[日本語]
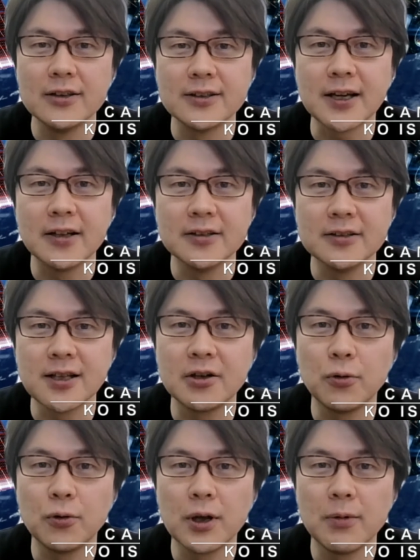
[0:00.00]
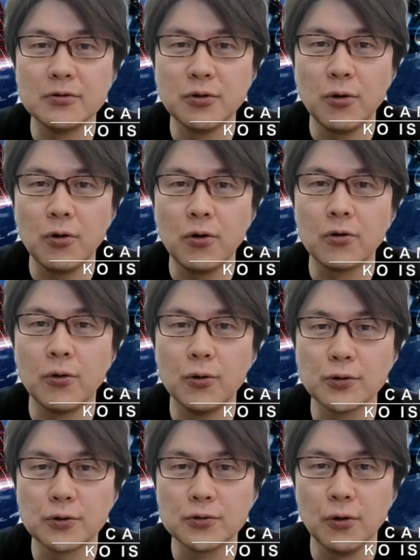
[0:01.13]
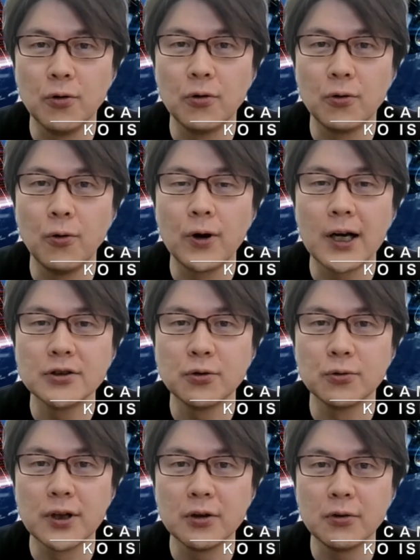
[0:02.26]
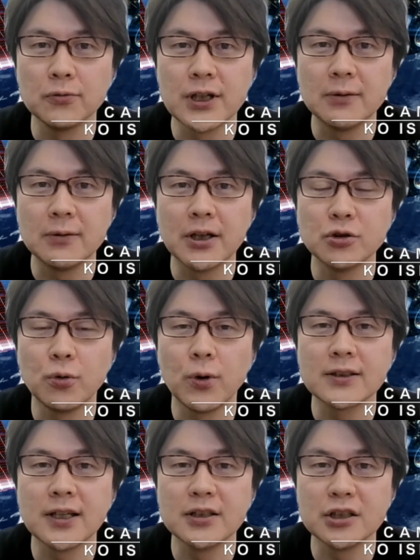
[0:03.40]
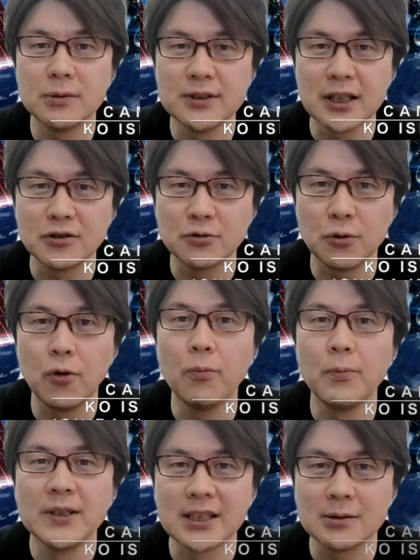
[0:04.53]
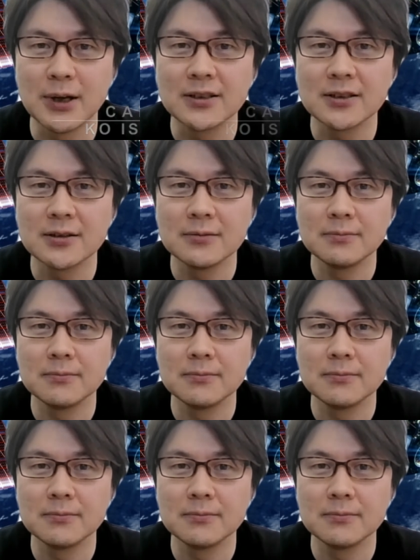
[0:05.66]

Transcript: 世界最高レベルの高速度高解像度でのフライバイ小惑星追尾撮像を目指します。